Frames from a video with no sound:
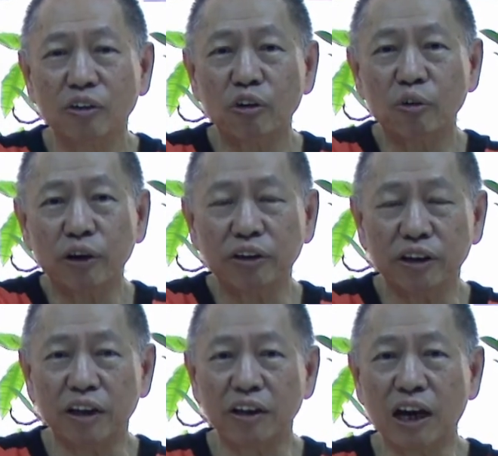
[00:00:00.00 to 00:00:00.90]
拢关
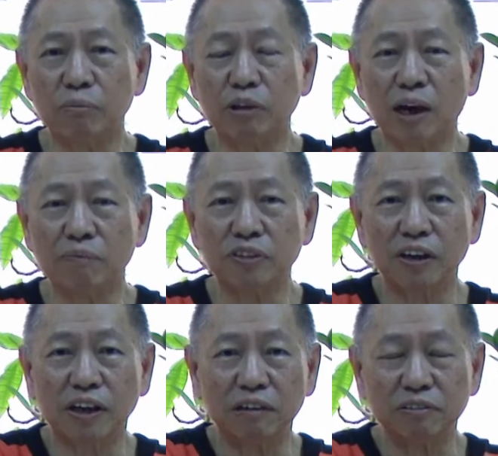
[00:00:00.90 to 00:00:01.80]
起来也无含
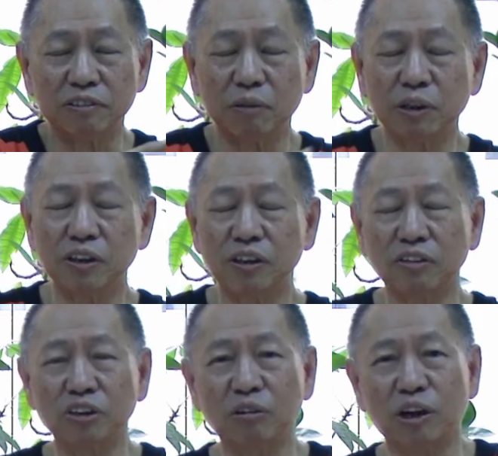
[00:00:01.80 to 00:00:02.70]
世界有啥物
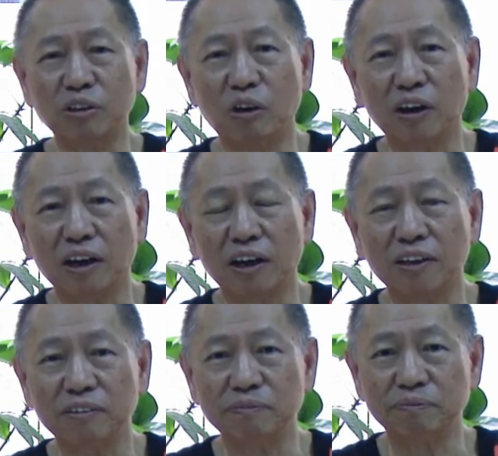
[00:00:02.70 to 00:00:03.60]
经济活动啊。
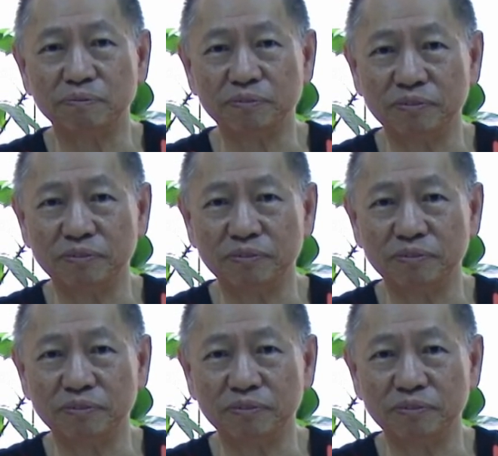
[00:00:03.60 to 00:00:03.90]
啦，